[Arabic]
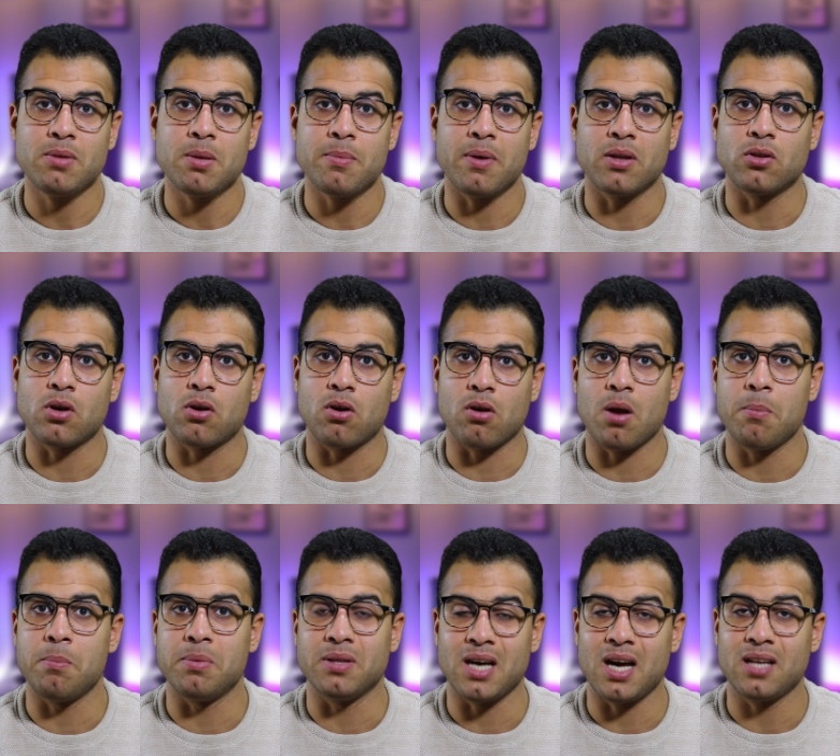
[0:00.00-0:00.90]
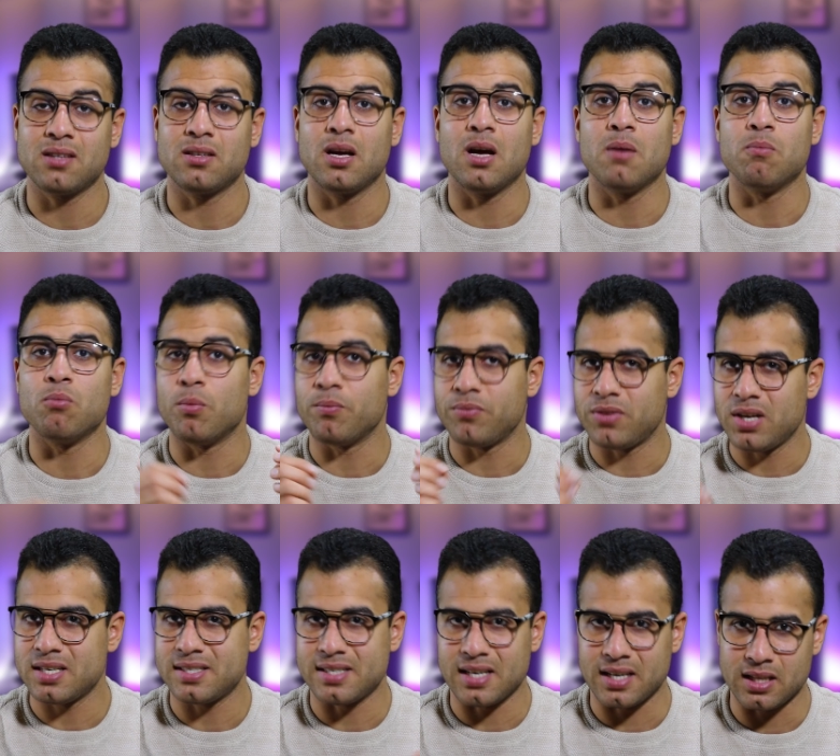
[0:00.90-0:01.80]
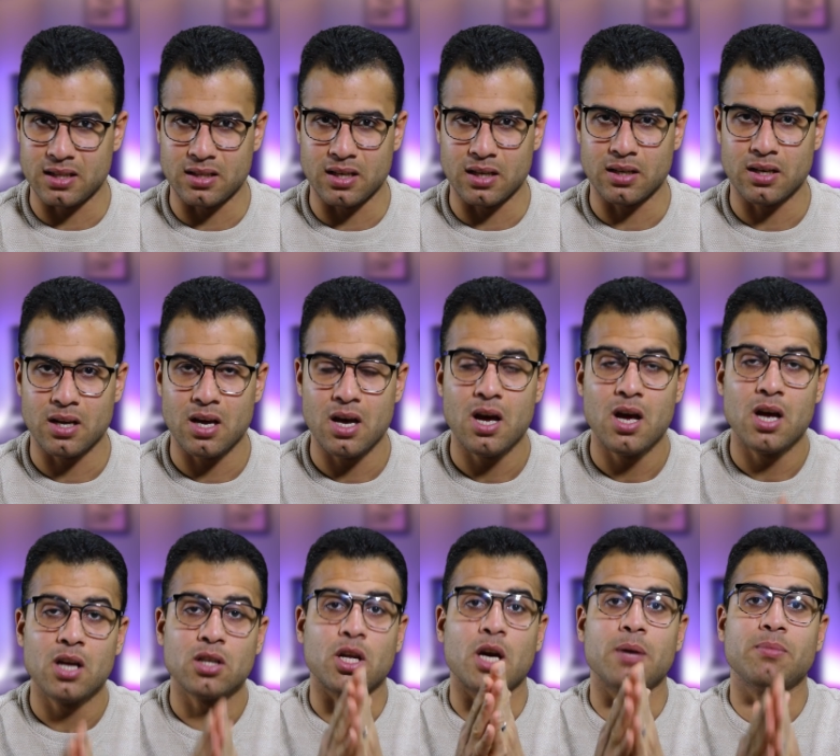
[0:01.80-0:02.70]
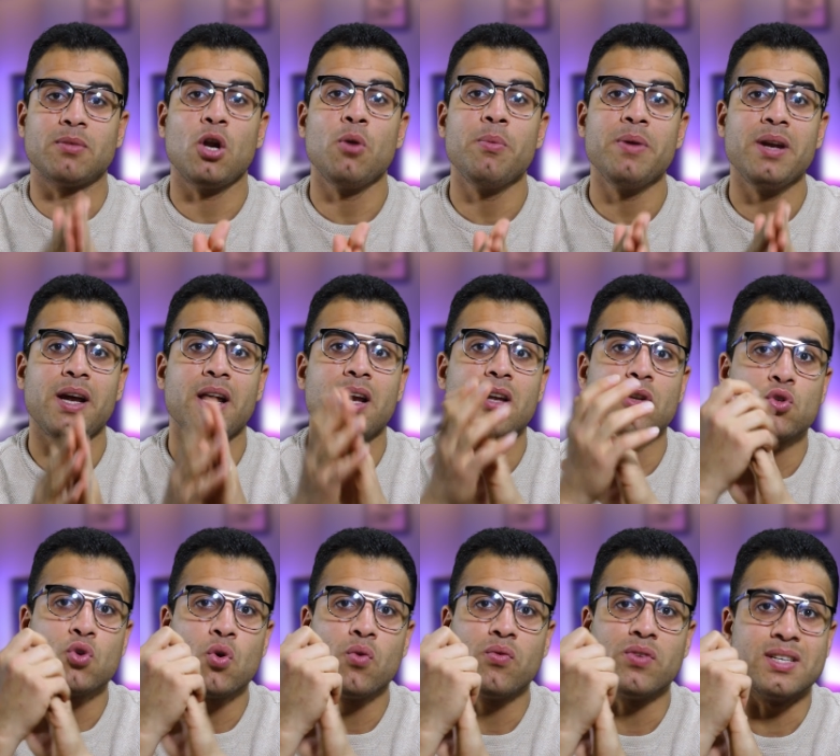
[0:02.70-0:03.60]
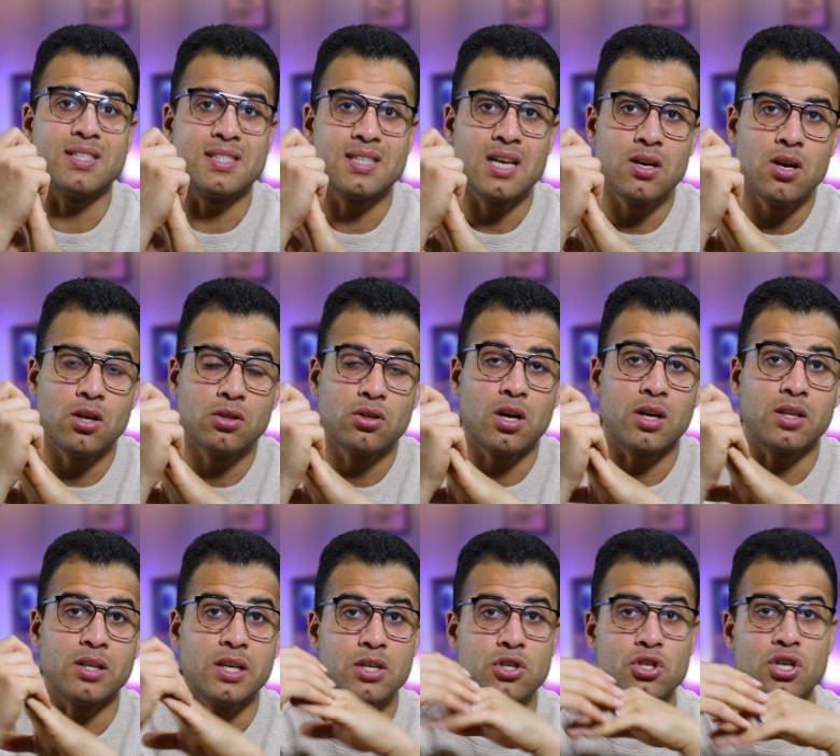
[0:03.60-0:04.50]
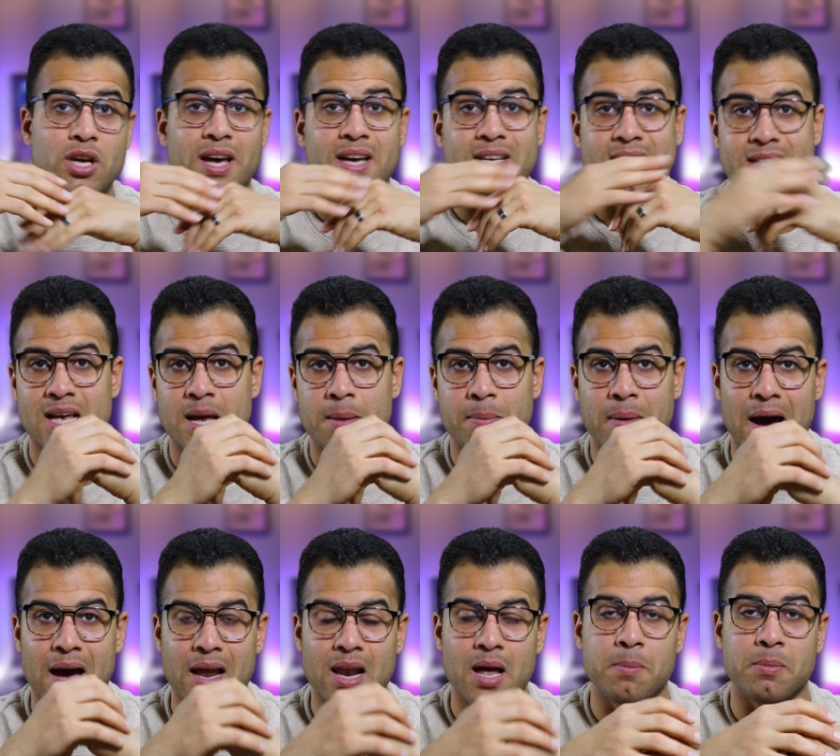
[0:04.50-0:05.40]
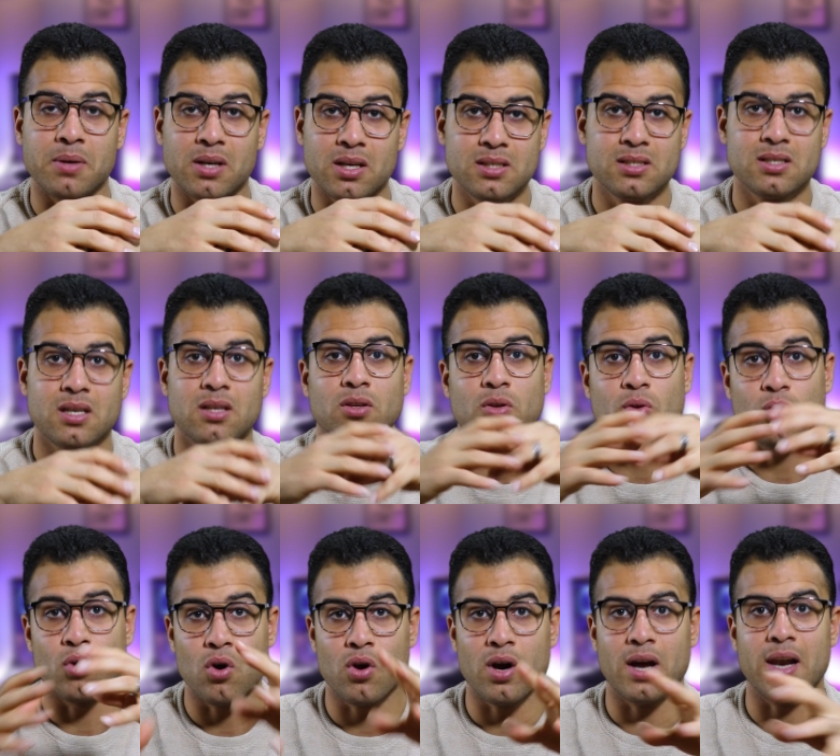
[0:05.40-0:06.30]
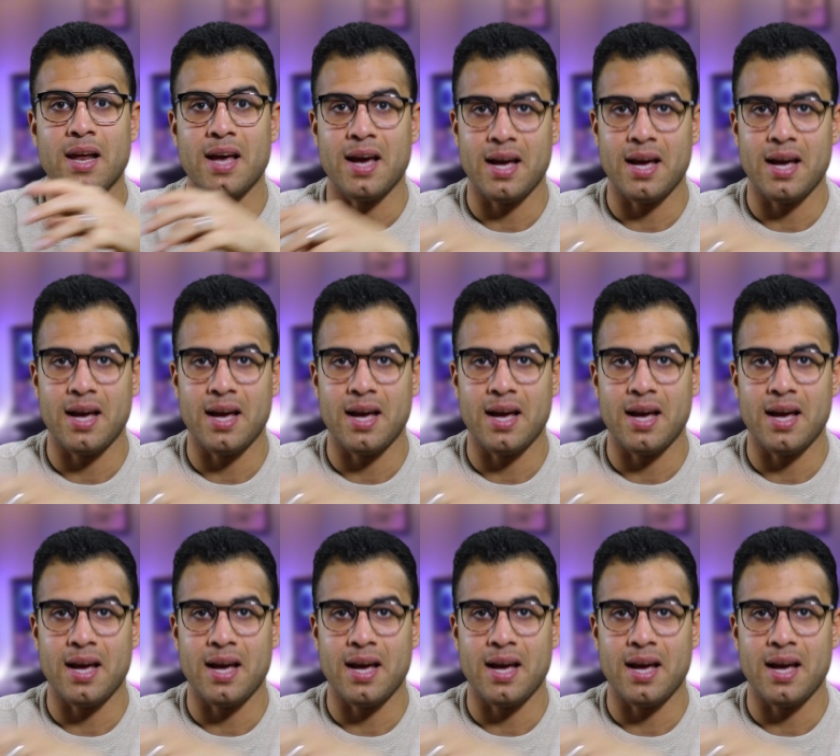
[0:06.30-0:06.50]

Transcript: بتبقى النقرات بتاعتها ممتازه جدا طيب تعالوا بينا كده نشوف ازاي نقدر ننشئ حساب على منصه جوجل